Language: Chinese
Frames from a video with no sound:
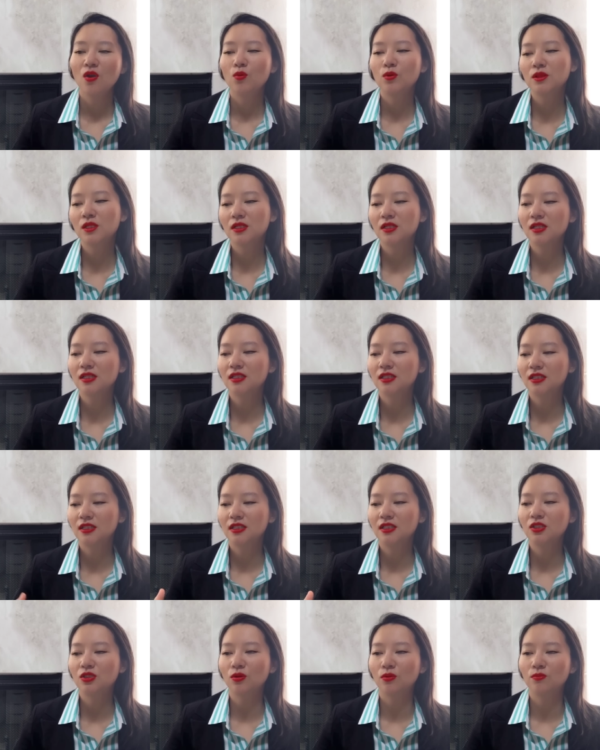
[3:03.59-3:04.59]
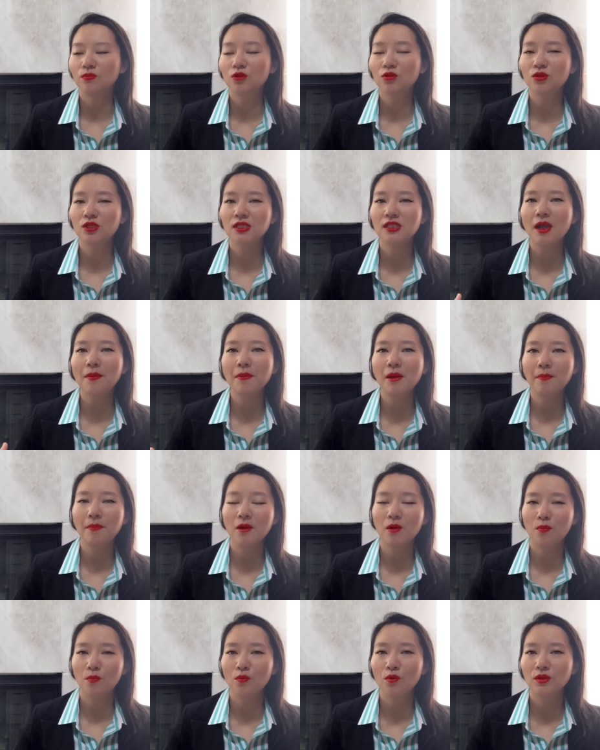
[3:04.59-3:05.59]
或者任何一种就是上面
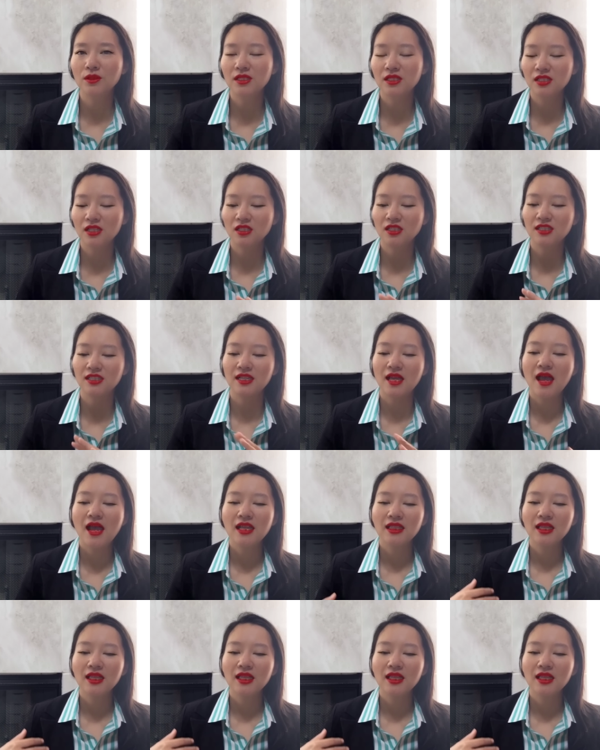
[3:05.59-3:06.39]
没有墨汁的纸，